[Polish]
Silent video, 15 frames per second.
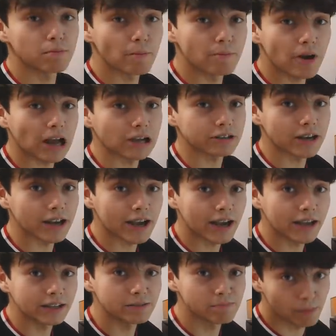pobiłaś
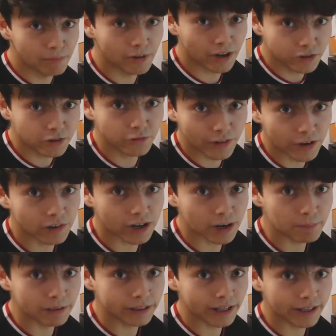legendę, pobiłaś żółwiego
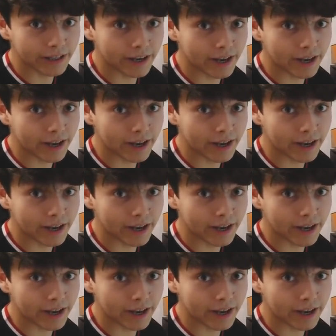kapitana